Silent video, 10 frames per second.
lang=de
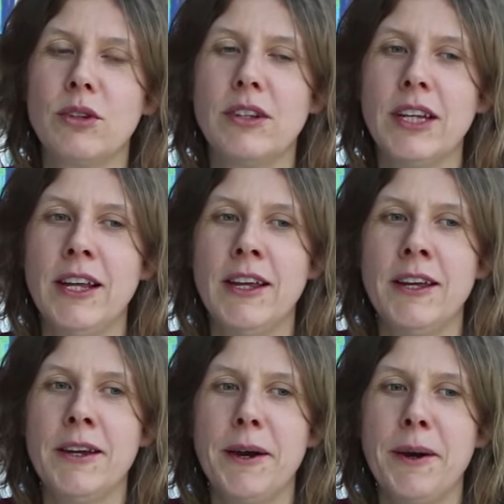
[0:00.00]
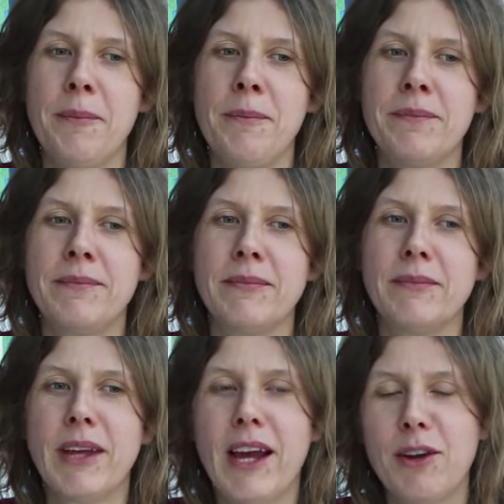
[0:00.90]
Und
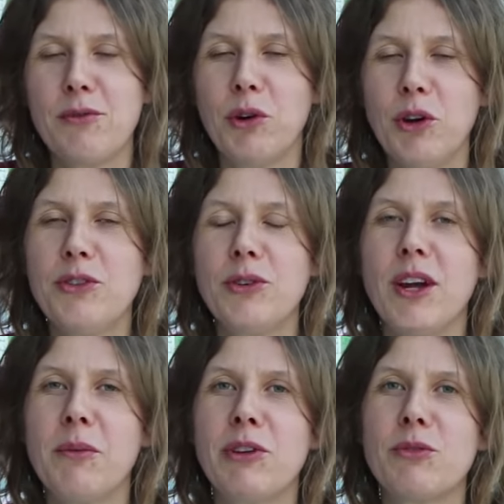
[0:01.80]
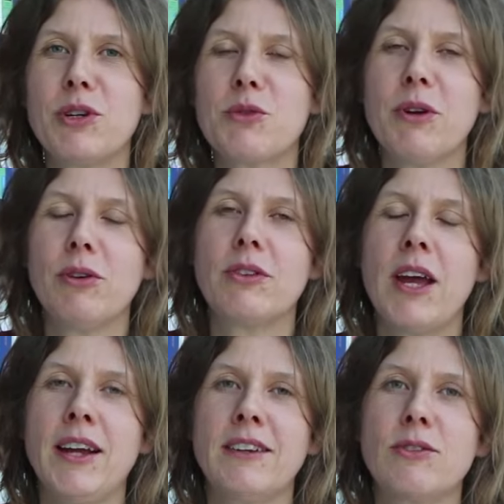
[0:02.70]
ähm, gerade für Rostock kann man zum Beispiel auch
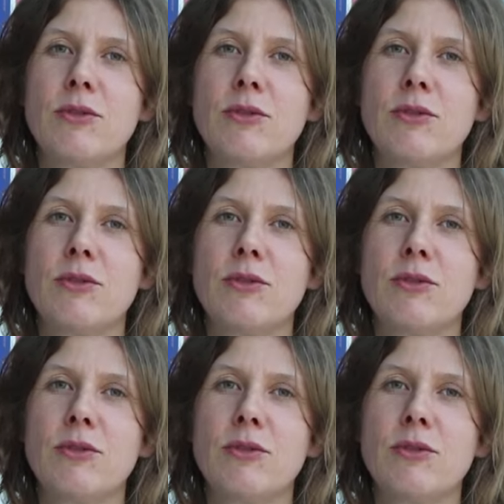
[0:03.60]
sagen,